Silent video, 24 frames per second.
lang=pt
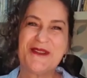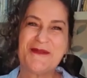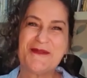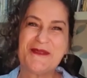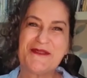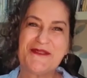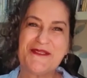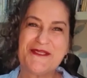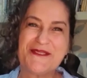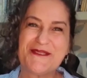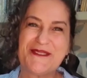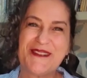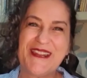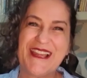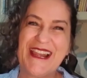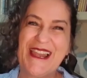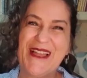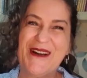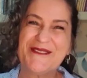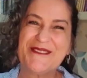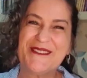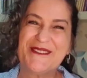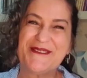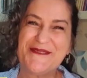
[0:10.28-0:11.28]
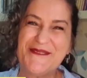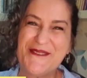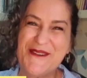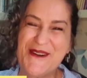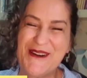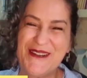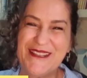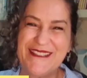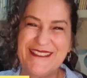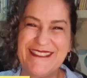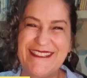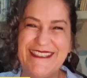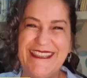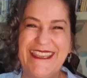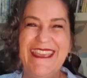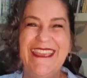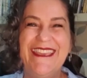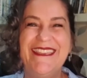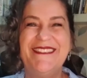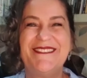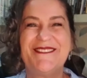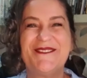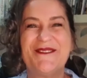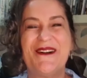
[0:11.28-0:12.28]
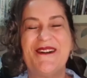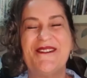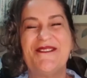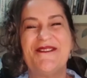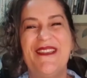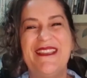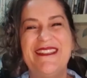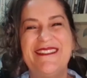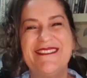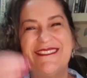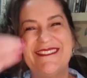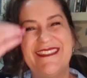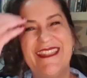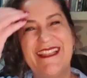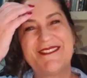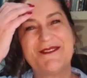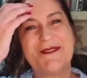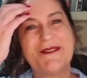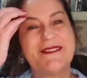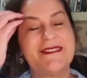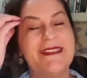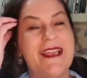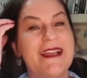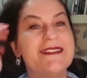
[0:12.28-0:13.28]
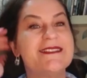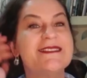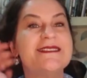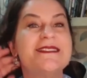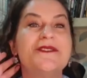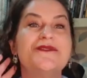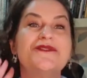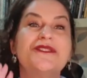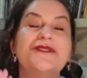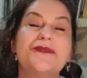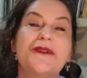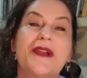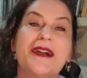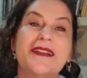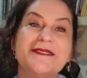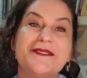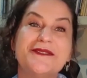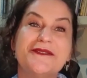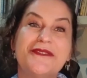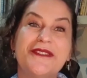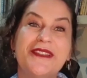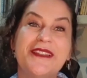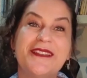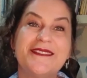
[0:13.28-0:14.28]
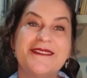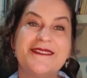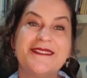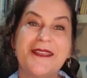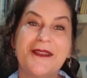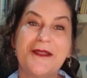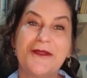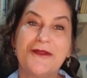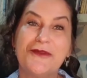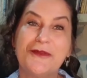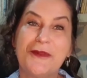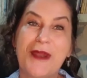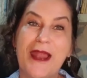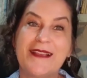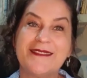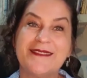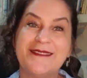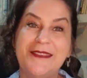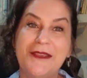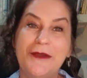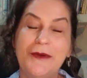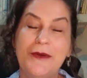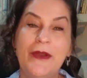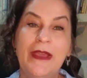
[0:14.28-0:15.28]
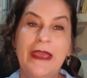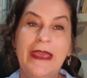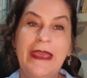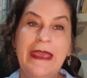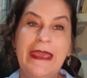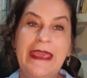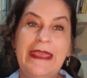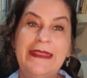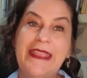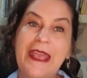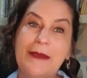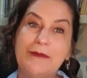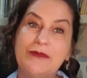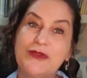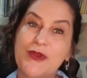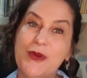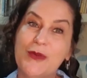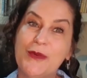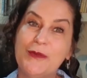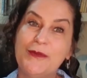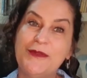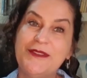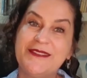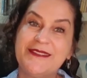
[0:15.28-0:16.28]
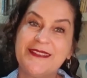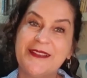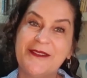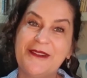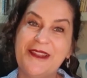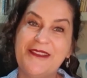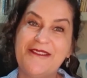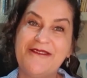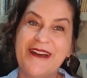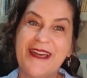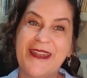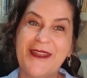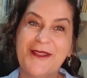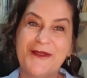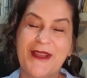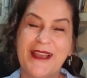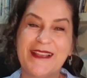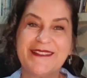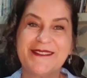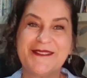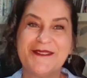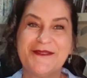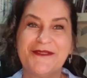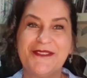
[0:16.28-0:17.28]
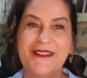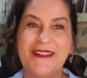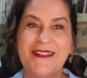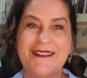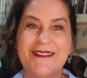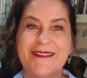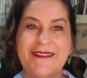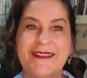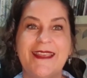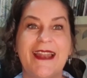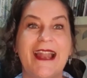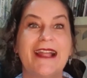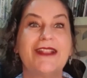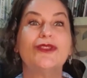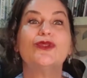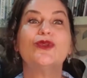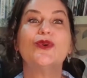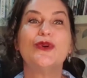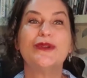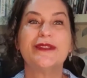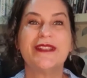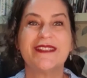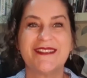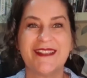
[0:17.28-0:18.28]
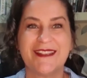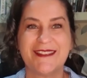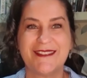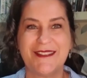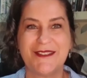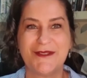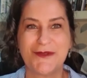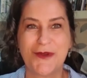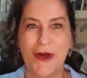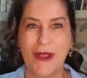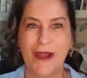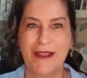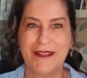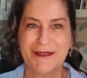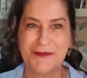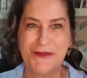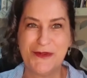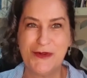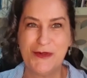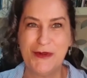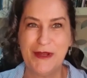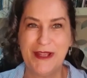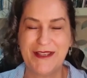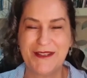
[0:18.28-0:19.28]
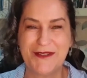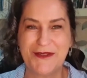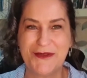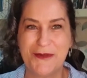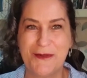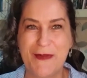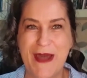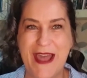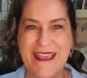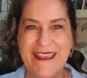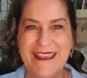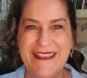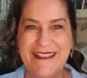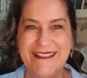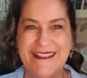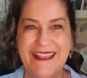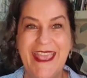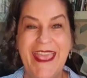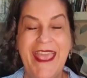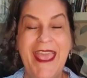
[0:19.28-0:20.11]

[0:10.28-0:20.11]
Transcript: a professora Cláudia Forte, estou à frente da Associação de Educação Financeira do Brasil e temos como missão levar educação financeira a todas as escolas públicas do país.